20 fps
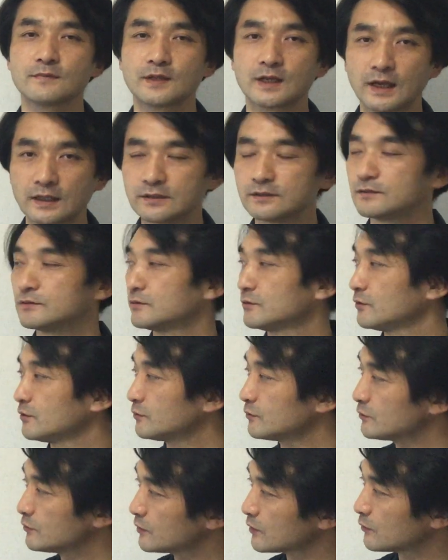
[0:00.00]
はい、という
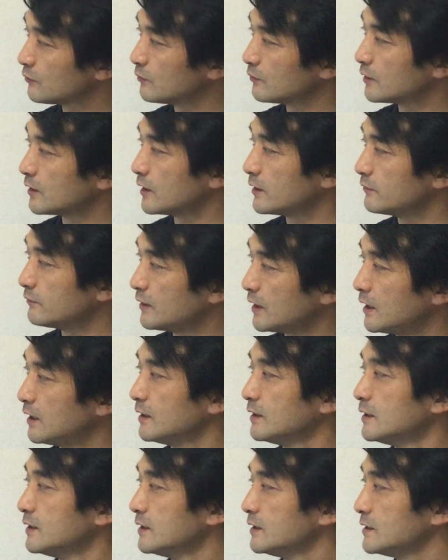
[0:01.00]
ことで今回
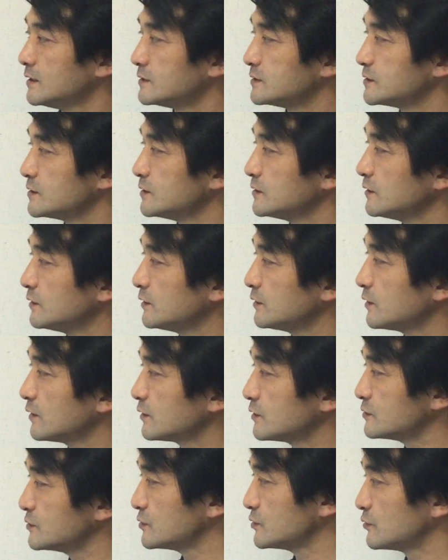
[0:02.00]
は心理
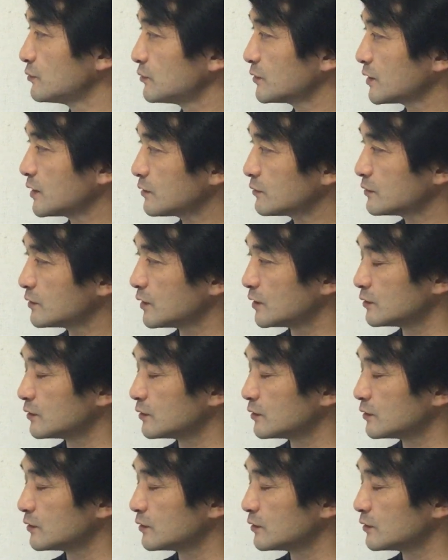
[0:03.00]
的児童虐